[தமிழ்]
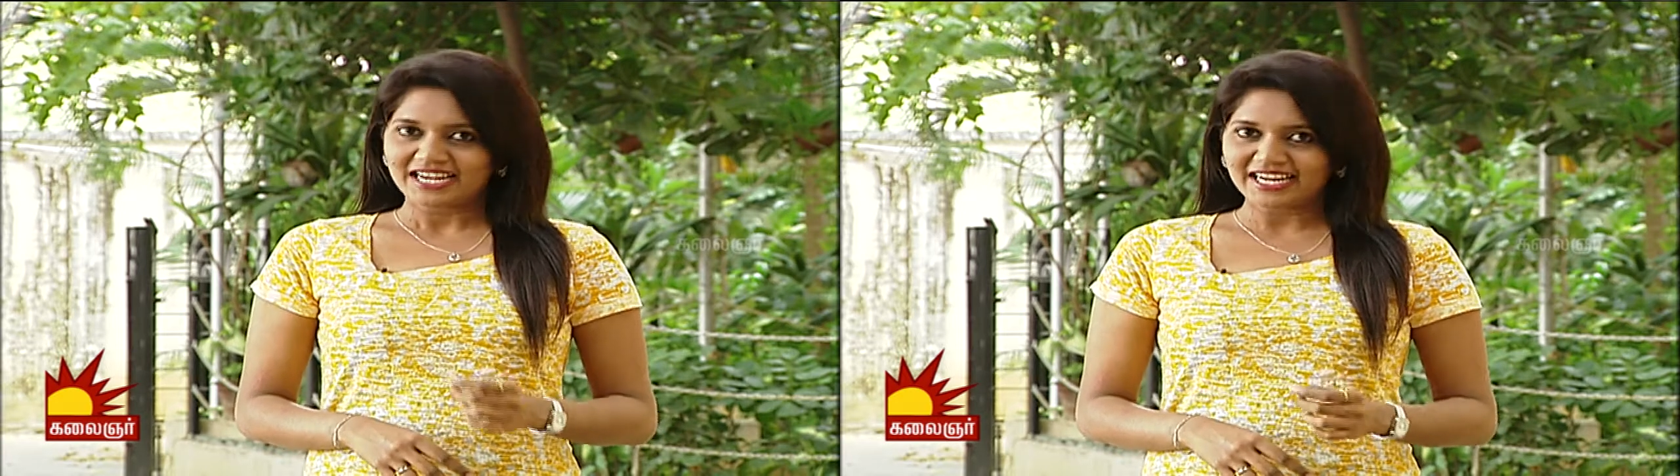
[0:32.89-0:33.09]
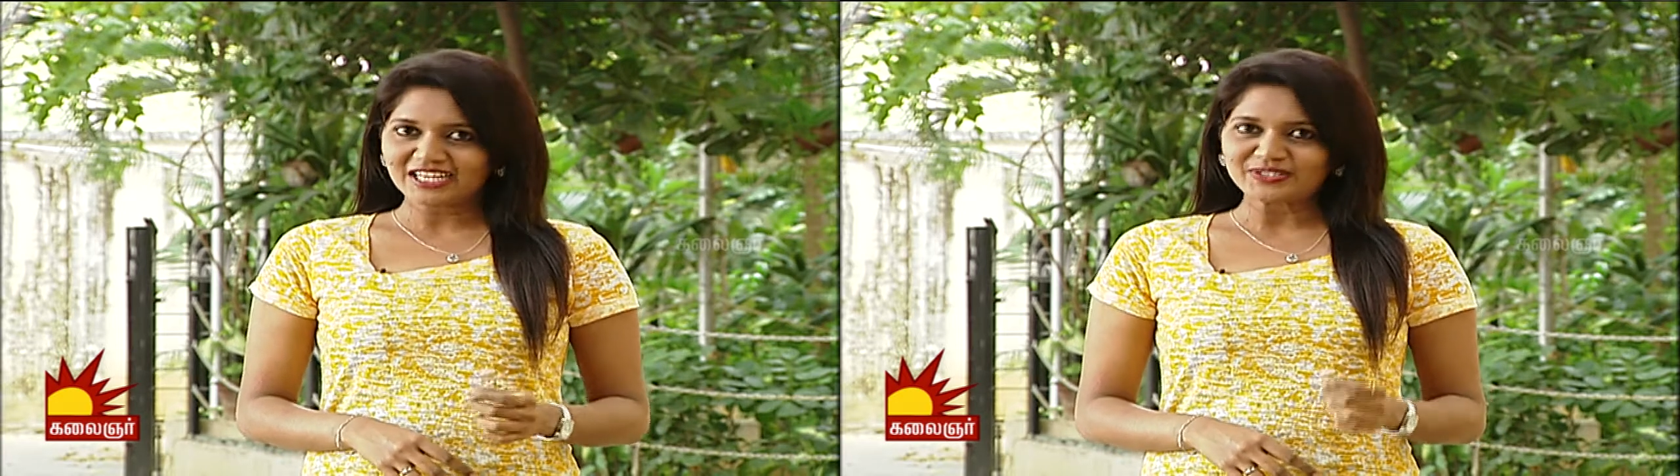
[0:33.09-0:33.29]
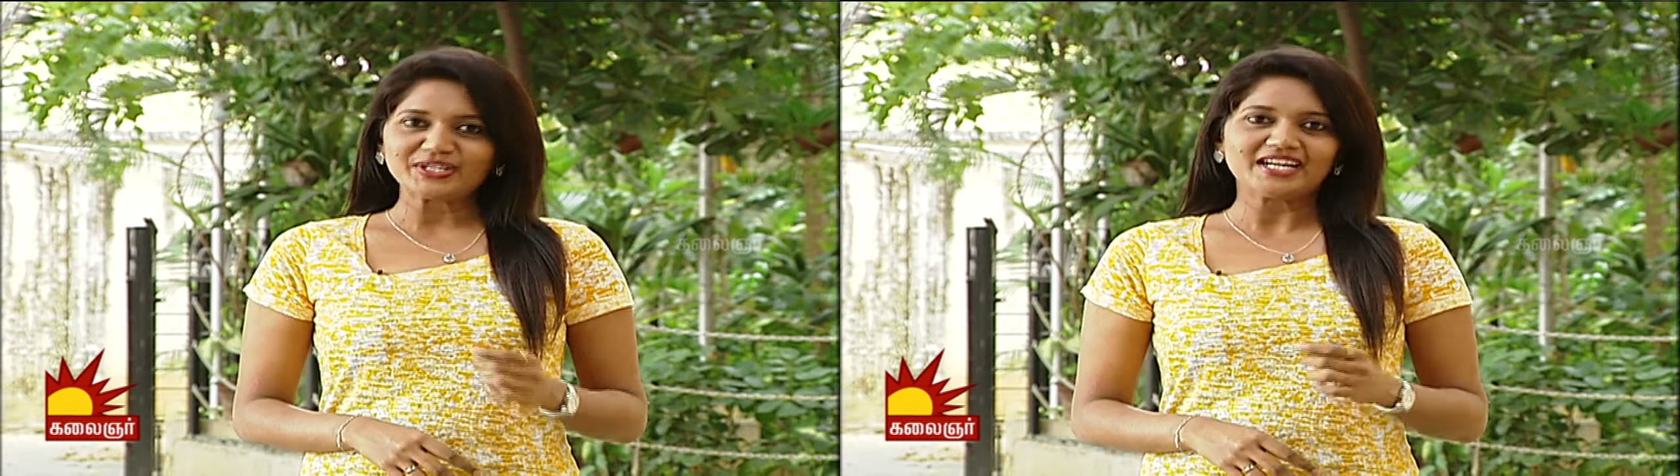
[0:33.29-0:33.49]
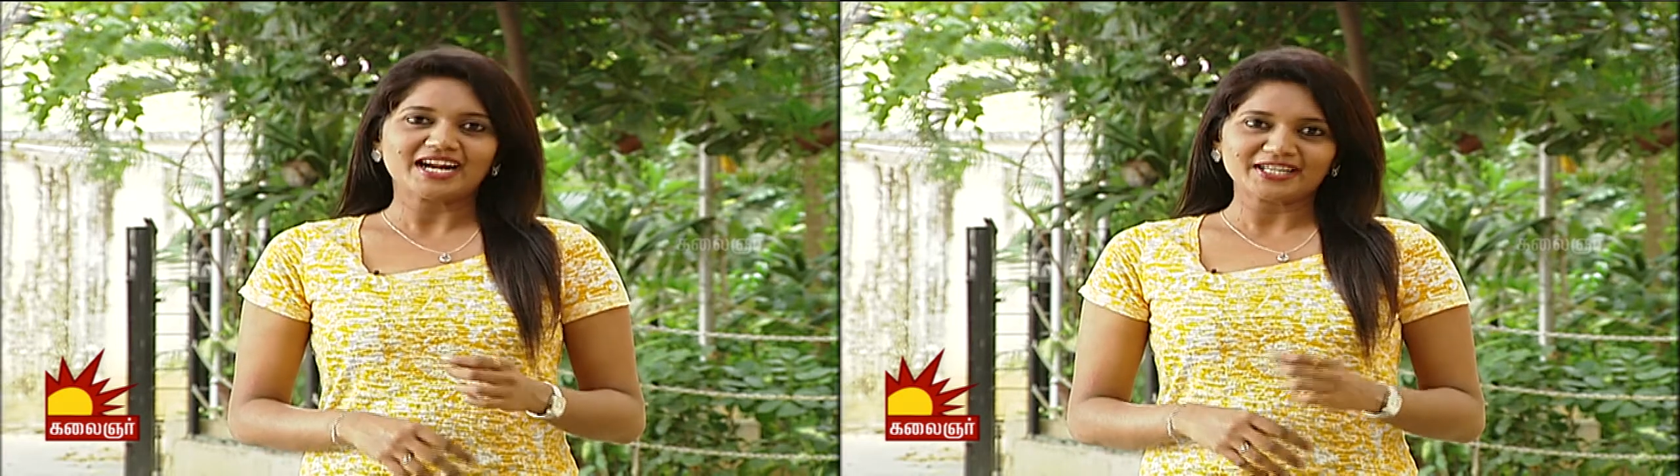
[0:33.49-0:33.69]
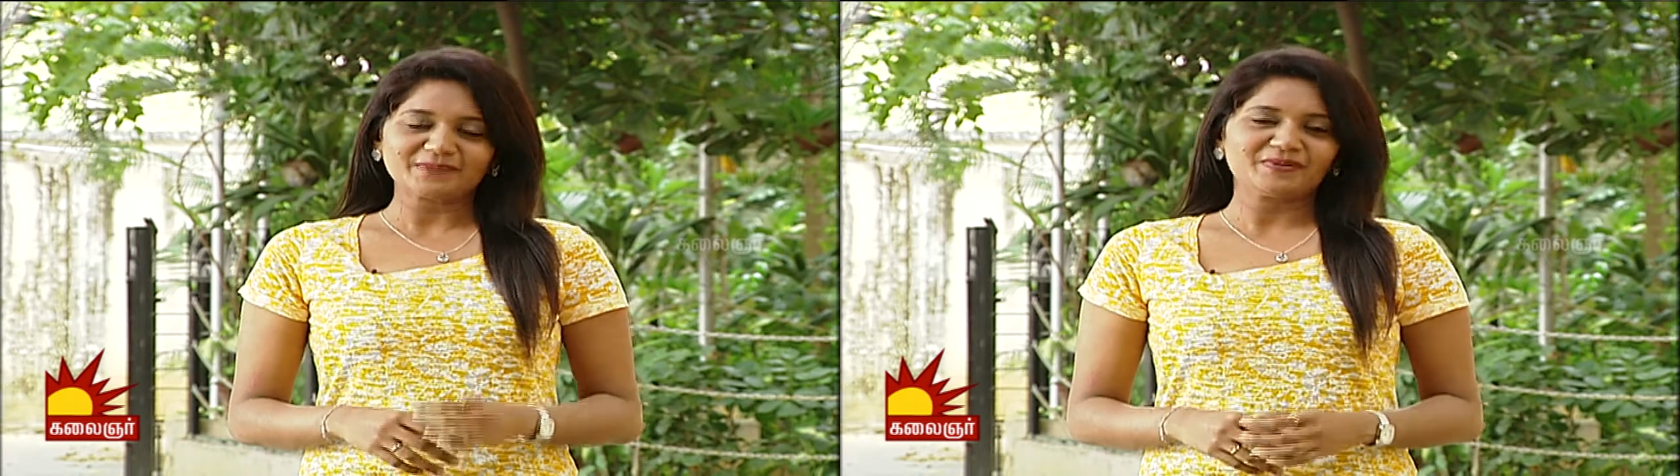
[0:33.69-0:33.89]
நிகழ்ச்சியில்
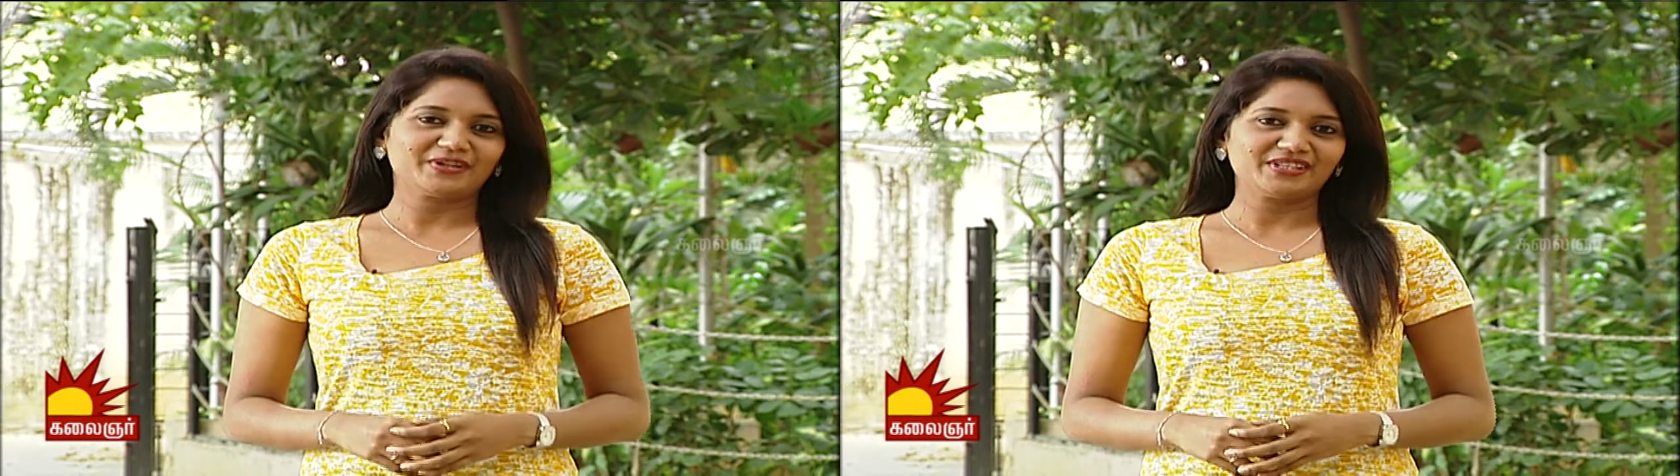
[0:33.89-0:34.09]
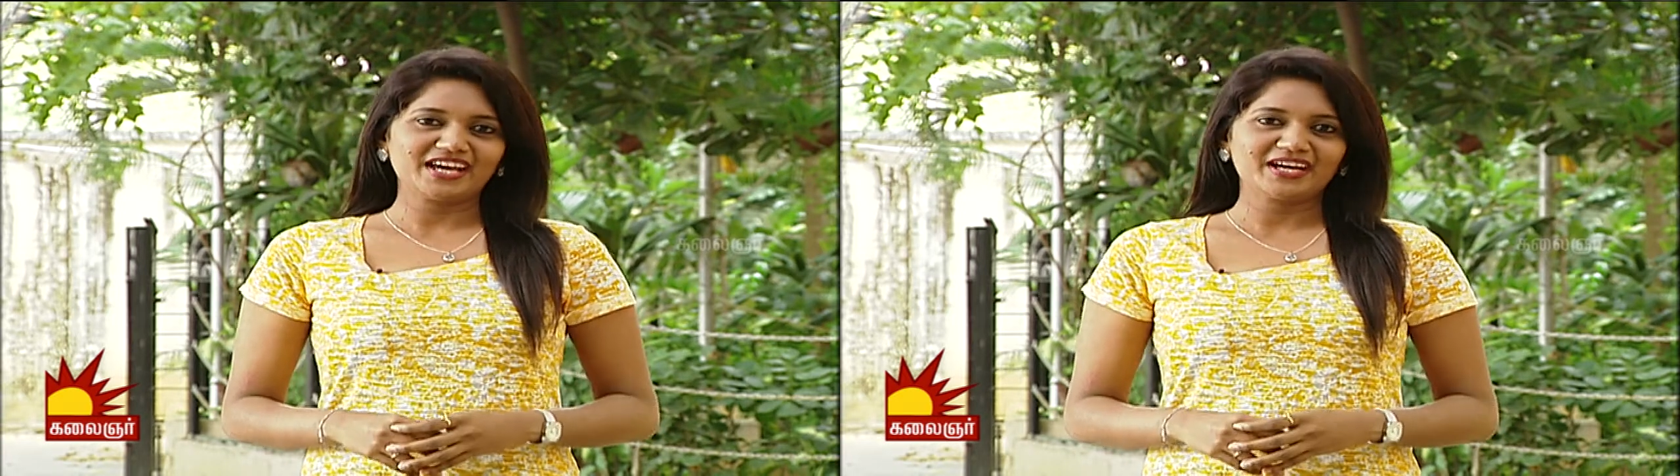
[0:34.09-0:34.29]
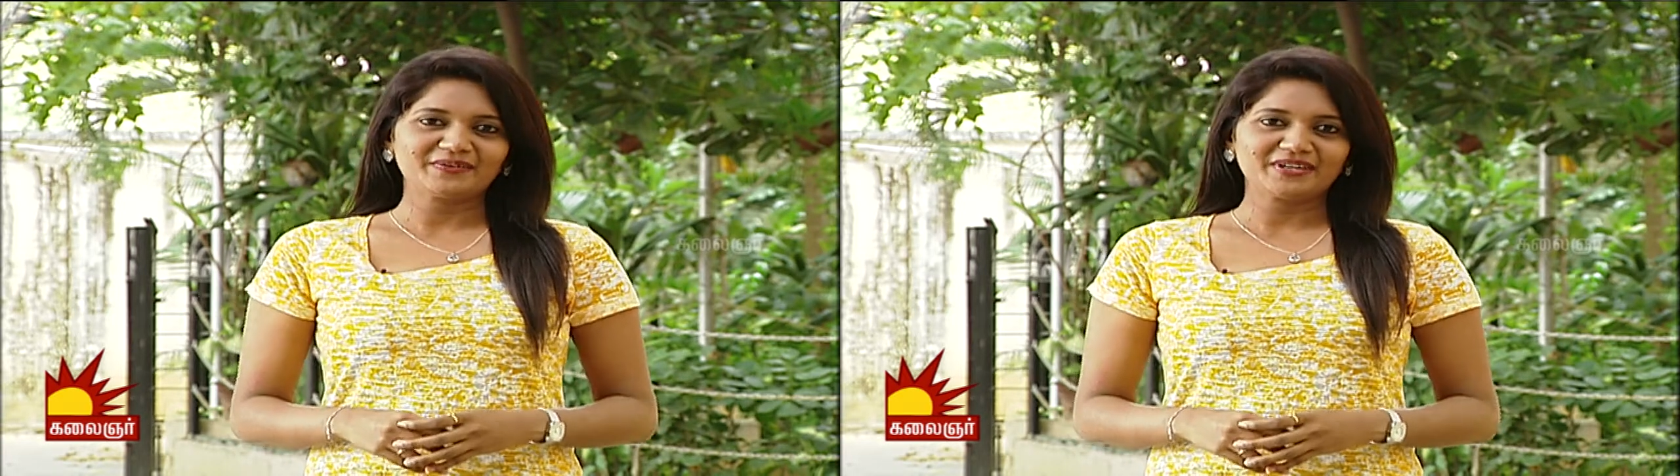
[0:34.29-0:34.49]
அடுத்த பகுதியாக